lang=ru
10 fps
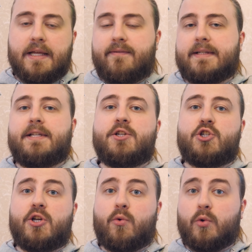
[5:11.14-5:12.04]
и в
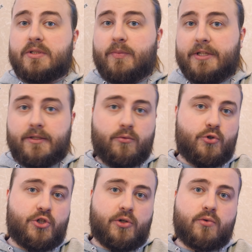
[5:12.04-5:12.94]
отличие от
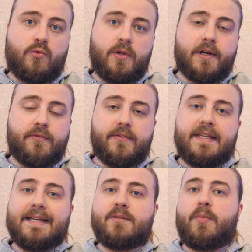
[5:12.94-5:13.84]
предыдущих кулеров
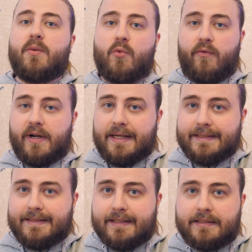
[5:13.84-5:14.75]
нет прямого
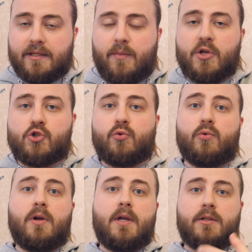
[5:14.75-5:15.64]
контакта
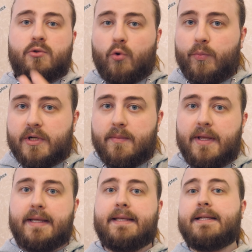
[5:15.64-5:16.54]
между
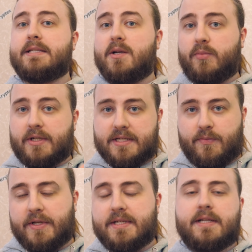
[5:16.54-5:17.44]
трубками и
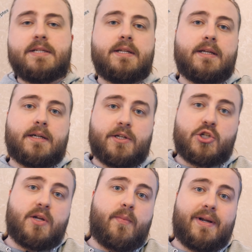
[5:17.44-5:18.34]
теплораспределительной
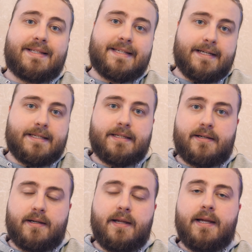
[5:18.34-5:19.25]
крышкой
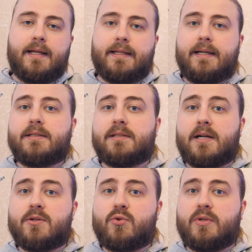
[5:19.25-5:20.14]
процессора. На этот
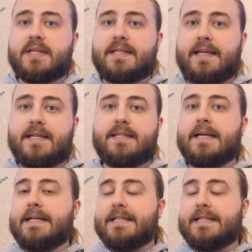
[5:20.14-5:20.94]
раз у нас есть